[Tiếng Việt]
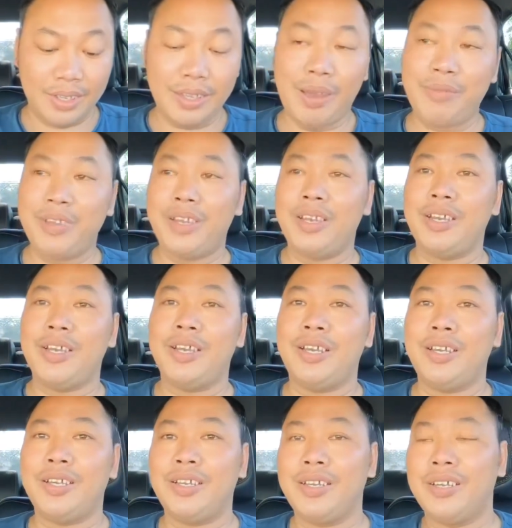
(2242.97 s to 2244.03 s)
giống như
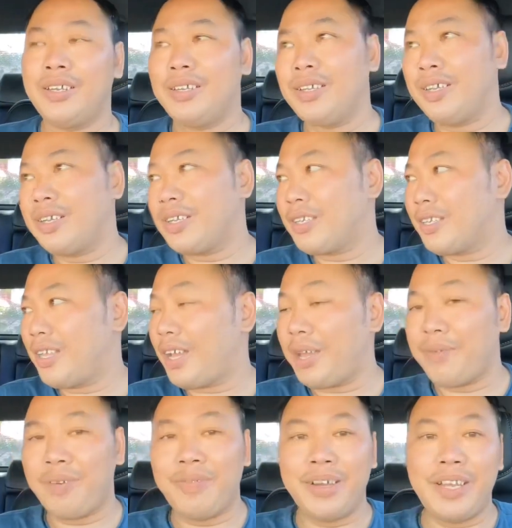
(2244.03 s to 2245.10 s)
thôi chắc
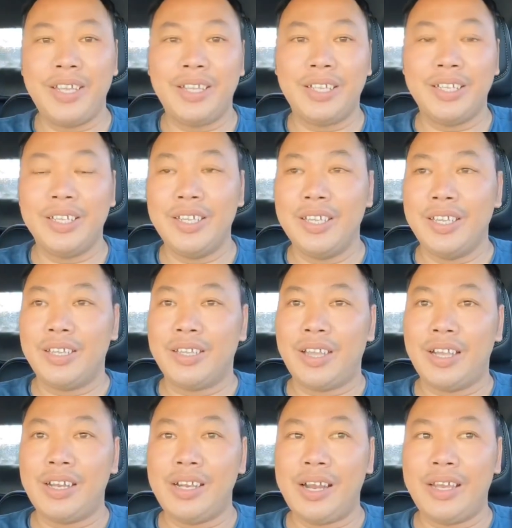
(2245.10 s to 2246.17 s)
em cũng phải đi thôi
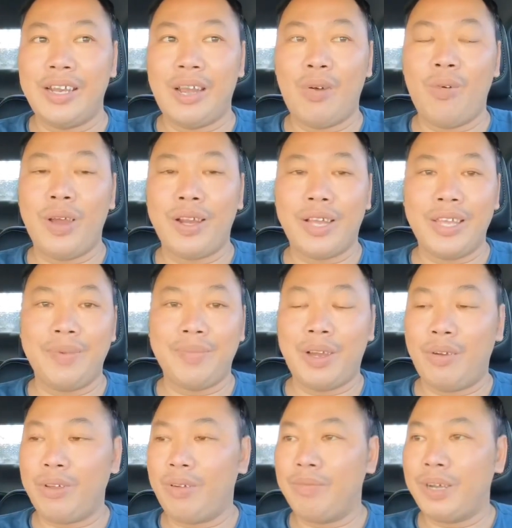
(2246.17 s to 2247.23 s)
ở đó lây lâu quá nãy em
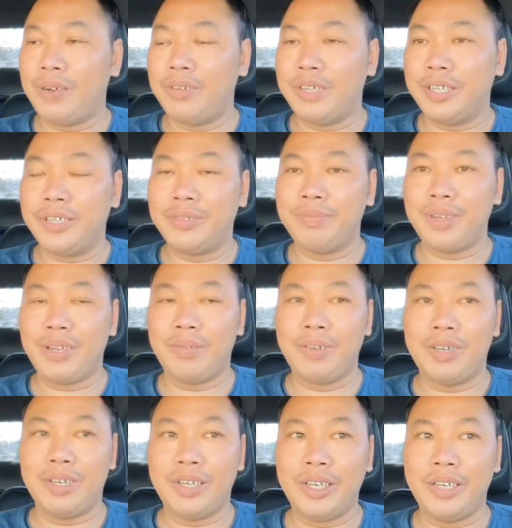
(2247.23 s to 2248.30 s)
đậu đi cũng lâu rồi mất công
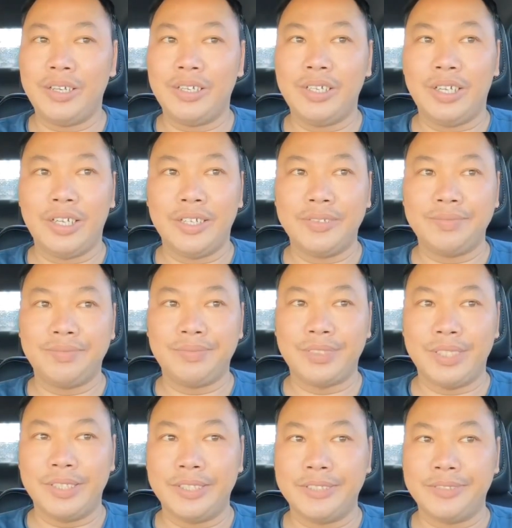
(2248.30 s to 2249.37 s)
họ nói này nói nọ
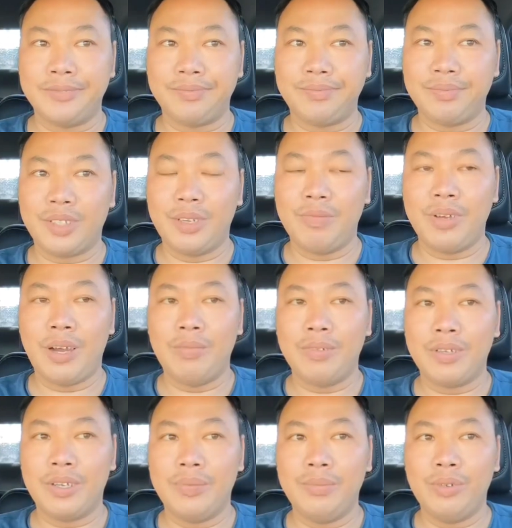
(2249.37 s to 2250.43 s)
à, cũng
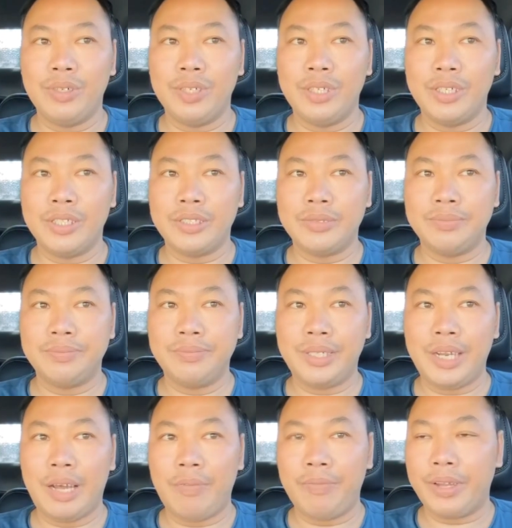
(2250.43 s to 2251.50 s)
không có muốn uh,
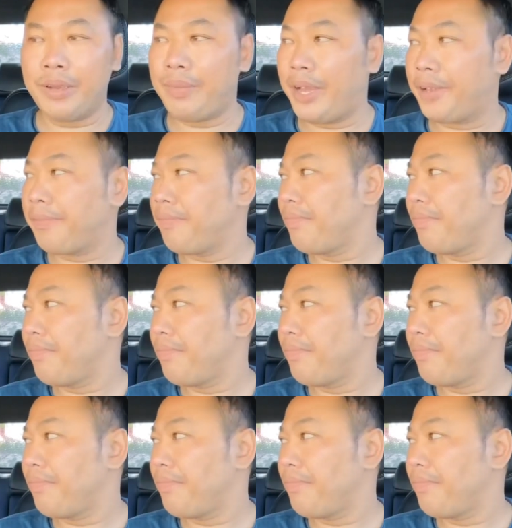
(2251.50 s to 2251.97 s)
mít lòng các bạn